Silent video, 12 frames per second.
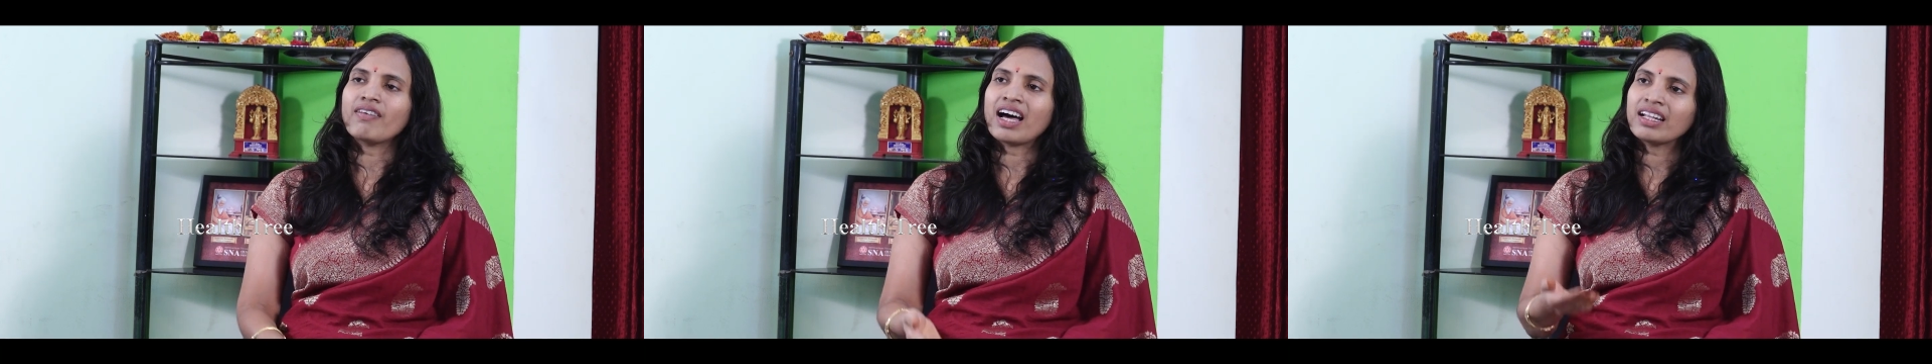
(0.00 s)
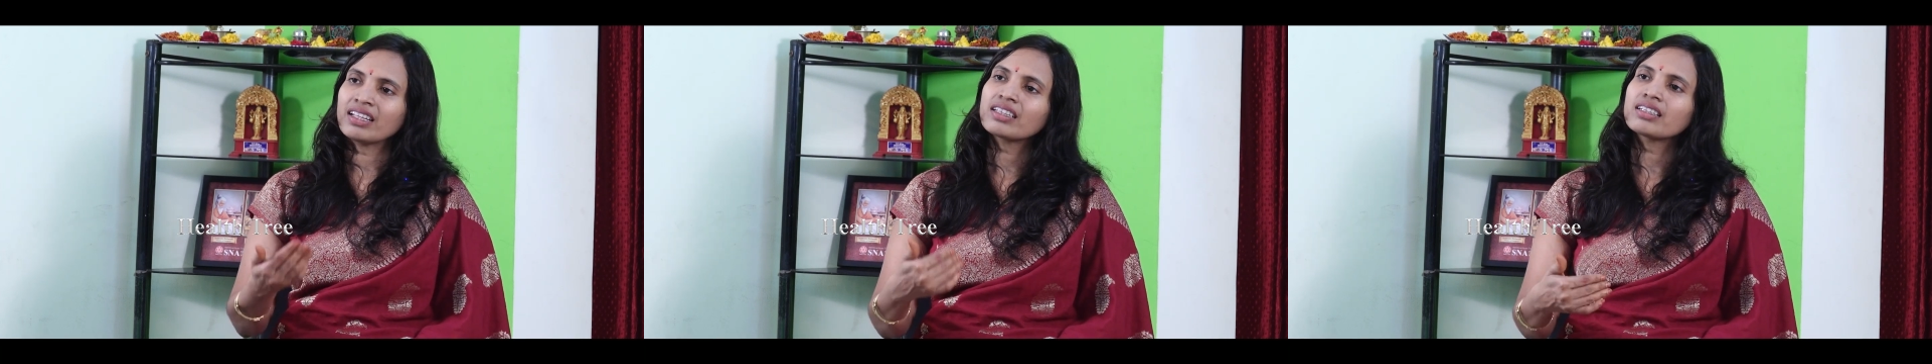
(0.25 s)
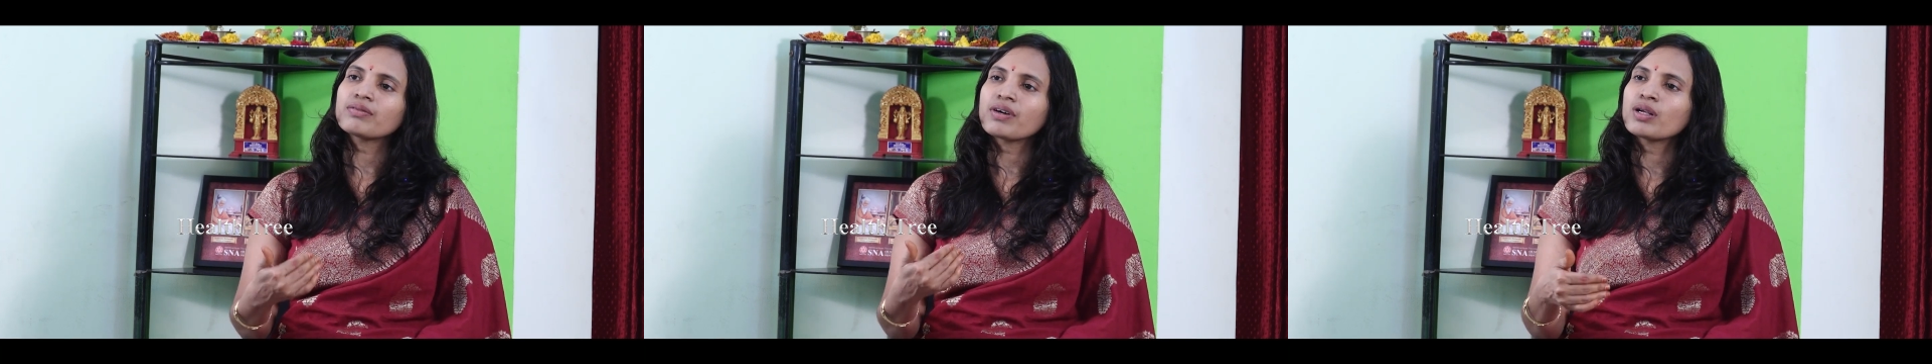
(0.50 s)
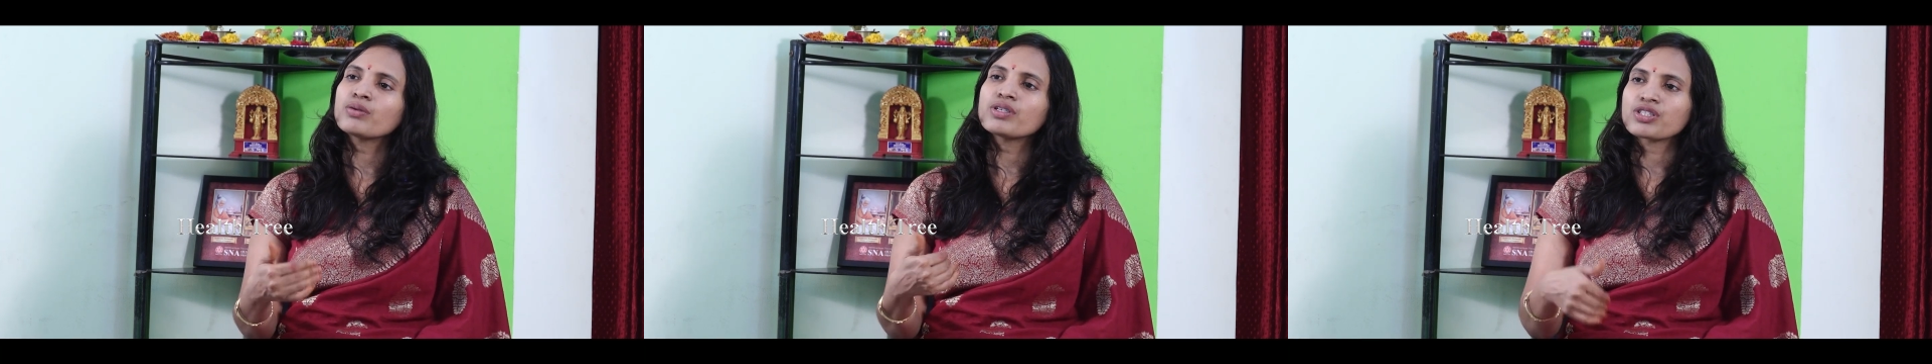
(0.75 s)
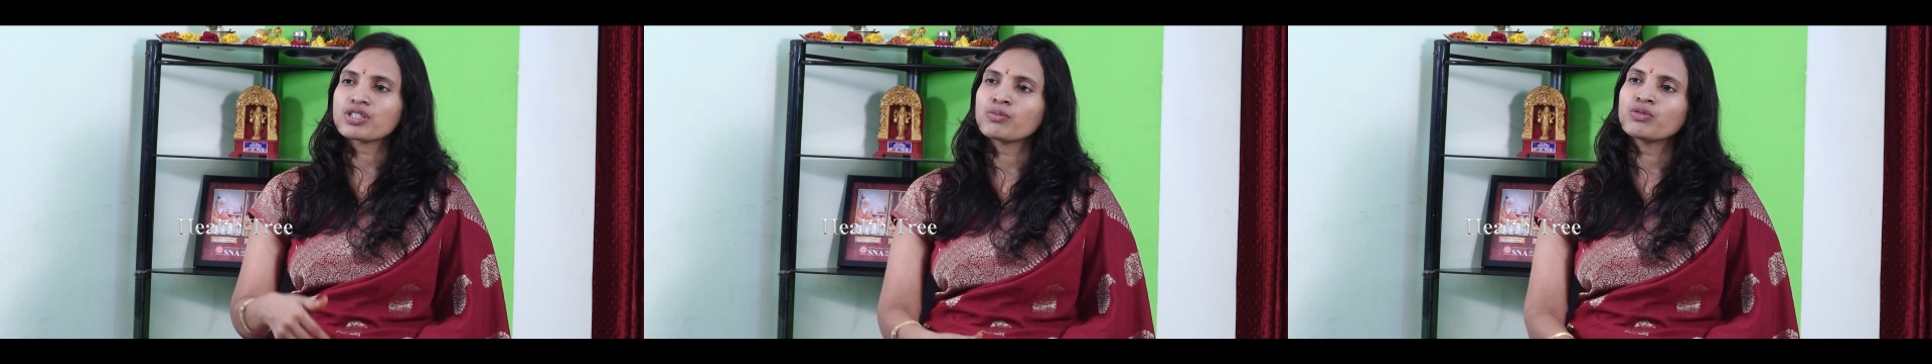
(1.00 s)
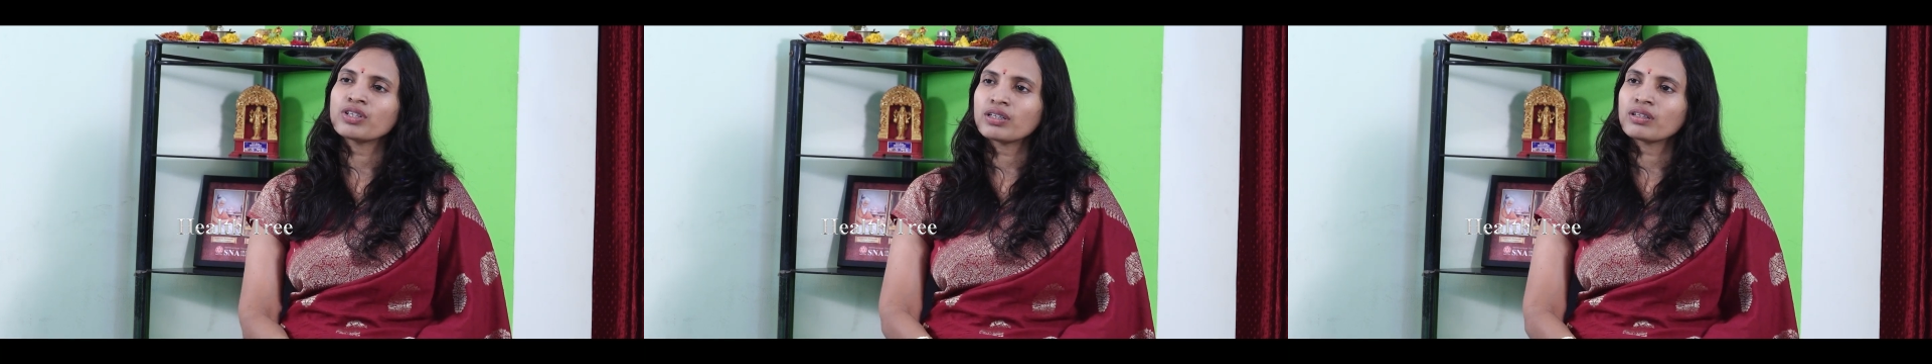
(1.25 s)
వాళ్ళంతట వాళ్ళు
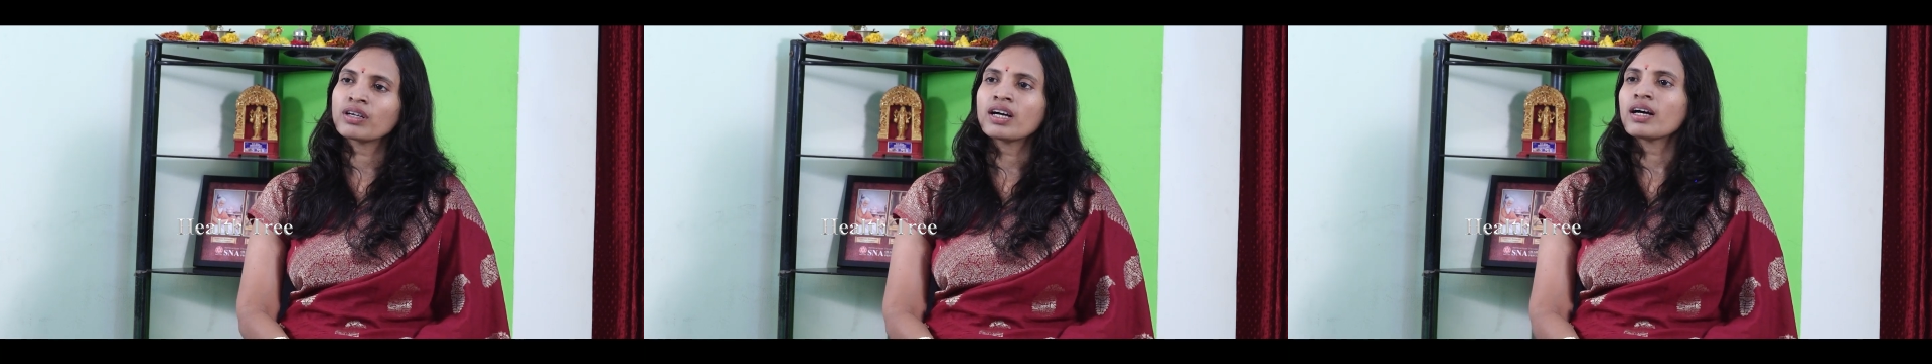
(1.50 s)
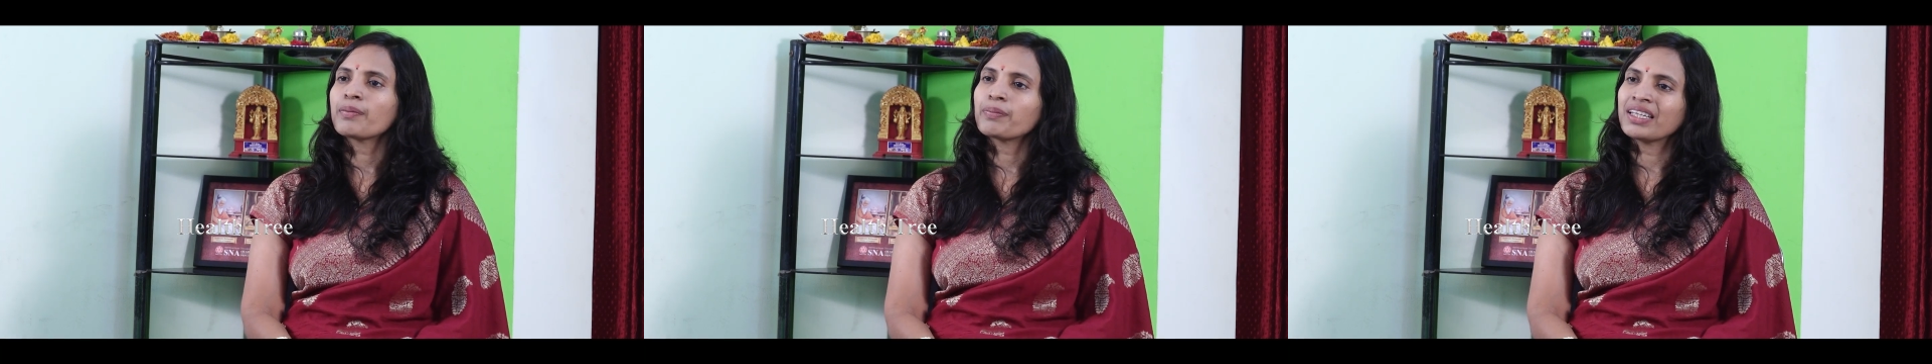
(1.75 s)
ఇష్టం ఉన్నట్టుగా